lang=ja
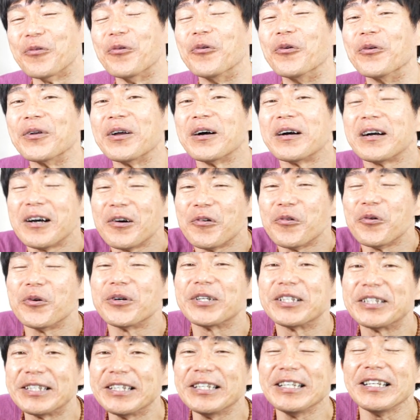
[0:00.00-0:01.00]
お腹大
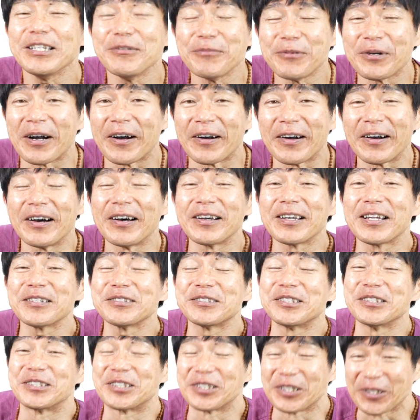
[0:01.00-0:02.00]
きいにもかかわら
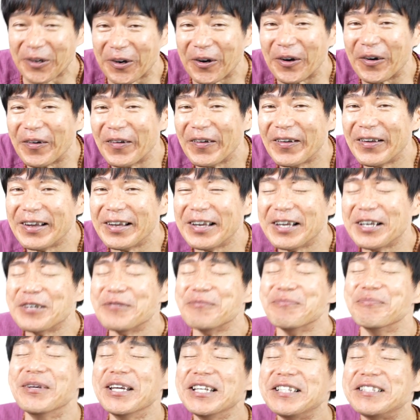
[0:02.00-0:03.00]
ずですよ。
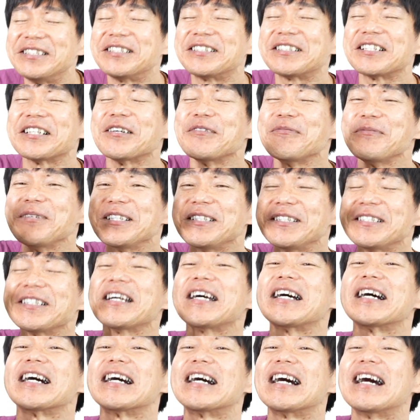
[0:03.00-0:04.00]
めちゃめ
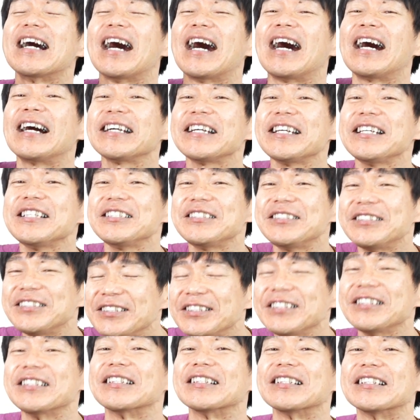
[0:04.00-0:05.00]
ちゃ激し
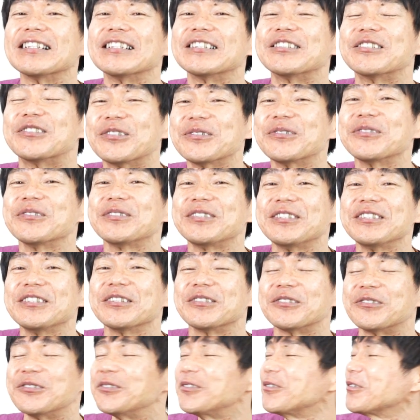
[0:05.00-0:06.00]
い苦し
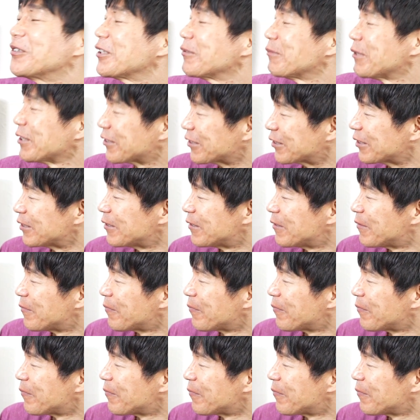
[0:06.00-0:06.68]
い苦行をします。